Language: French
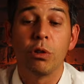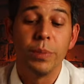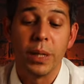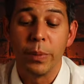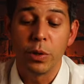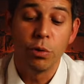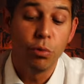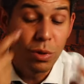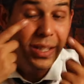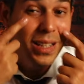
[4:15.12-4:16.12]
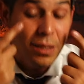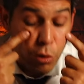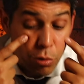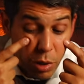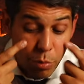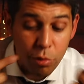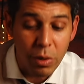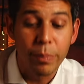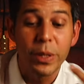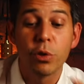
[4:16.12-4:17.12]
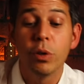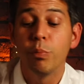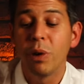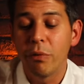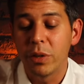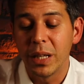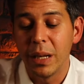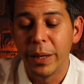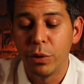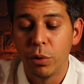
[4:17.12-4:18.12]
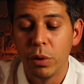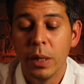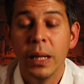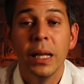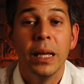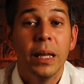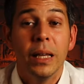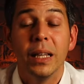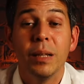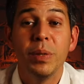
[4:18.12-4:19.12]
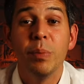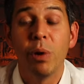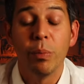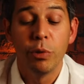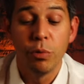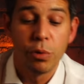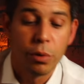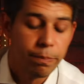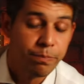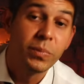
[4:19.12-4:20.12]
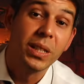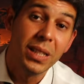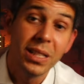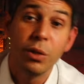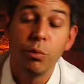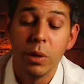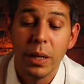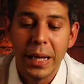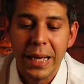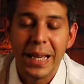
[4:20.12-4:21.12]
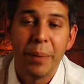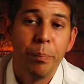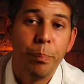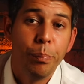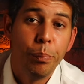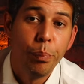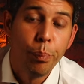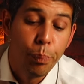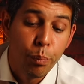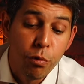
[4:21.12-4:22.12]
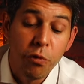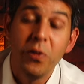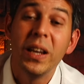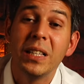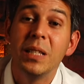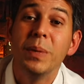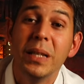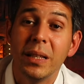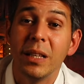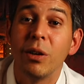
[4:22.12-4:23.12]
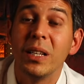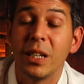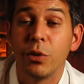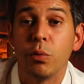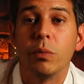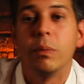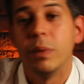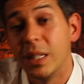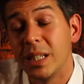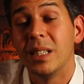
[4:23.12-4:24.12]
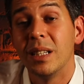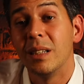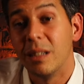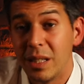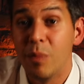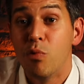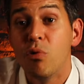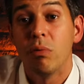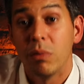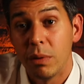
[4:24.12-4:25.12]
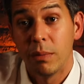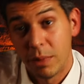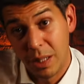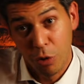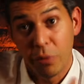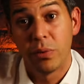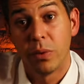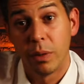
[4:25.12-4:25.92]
comme ça, parce que tu sais ce que tu as besoin, parce que pour avancer les bateaux, il y a des petits points bonus ça, c'est cool. Il y a une flexibilité dans les actions. Et ça, c'est mieux. C'est top.